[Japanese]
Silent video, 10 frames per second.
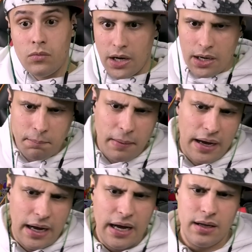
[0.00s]
うや
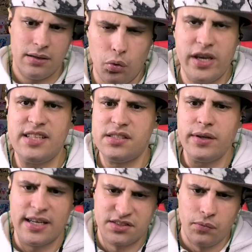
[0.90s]
ばどぎ
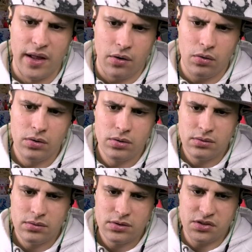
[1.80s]
ついやんそんなの
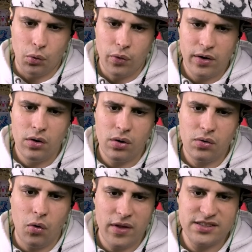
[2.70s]
それ
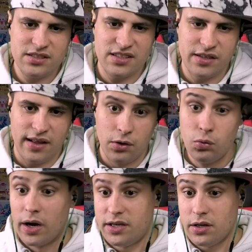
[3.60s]
をこなすってすげえ
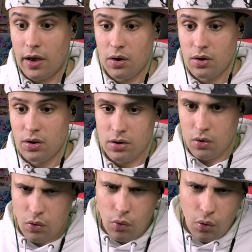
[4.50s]
なうわ綺麗い
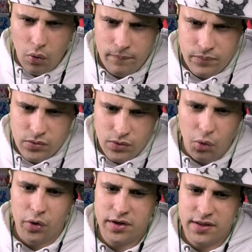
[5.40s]

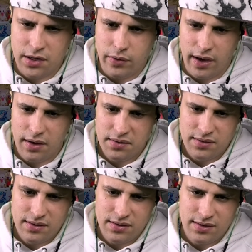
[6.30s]
おお左上
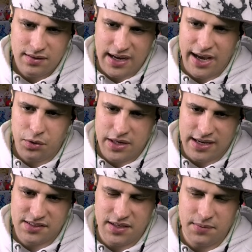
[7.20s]
なんかああいう
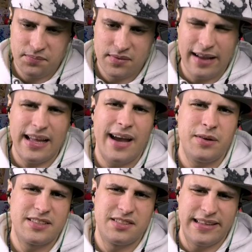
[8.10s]
キャラ好き大体ああ
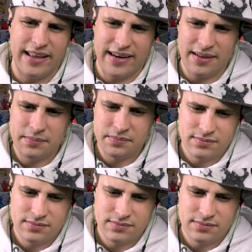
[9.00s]
いうのが強いんだよな